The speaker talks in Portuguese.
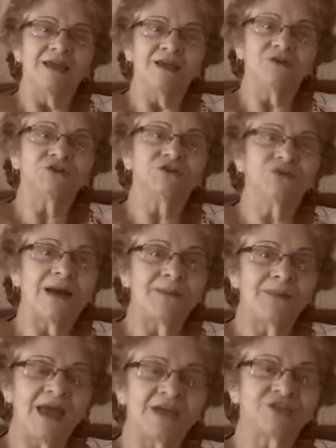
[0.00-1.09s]
Eu sou a
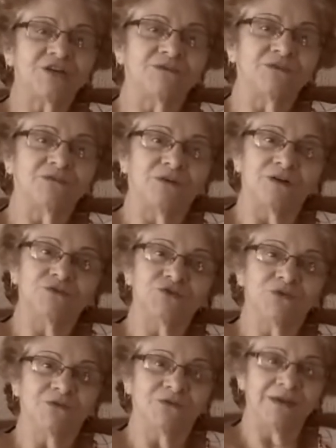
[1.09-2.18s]
Beth, a vovó do
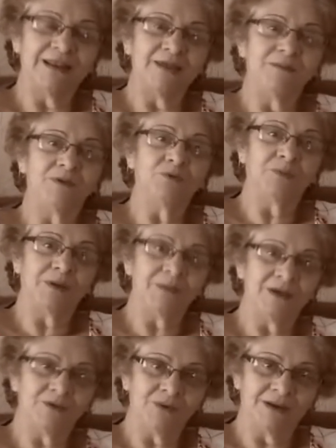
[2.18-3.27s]
João Felipe do
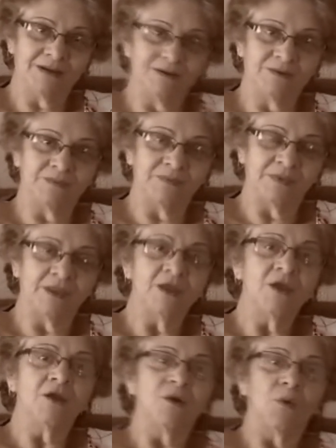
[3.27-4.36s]
primeiro ano.
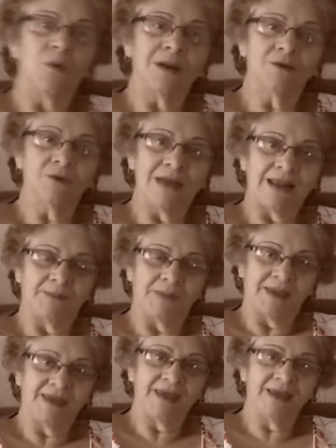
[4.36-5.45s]
Quando eu era
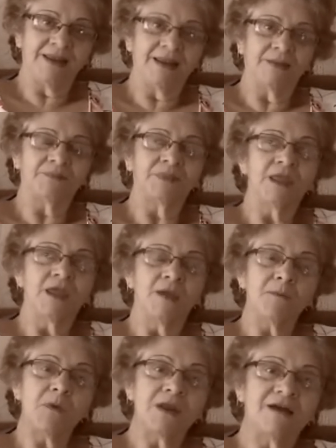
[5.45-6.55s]
pequena,
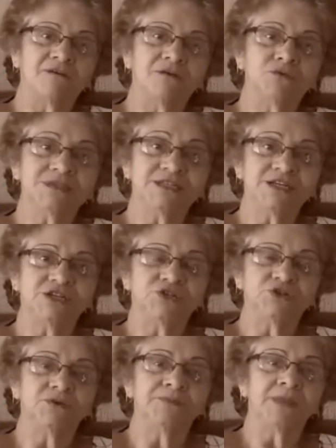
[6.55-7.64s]
morava num
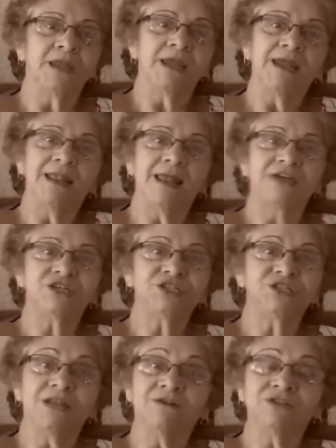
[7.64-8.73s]
sítio e lá a
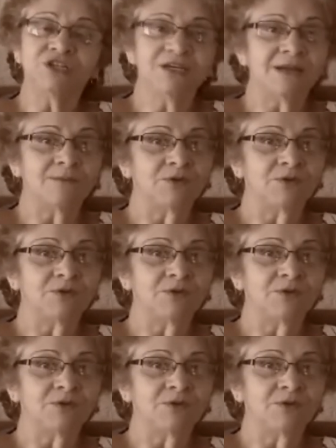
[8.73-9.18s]
gente não tinha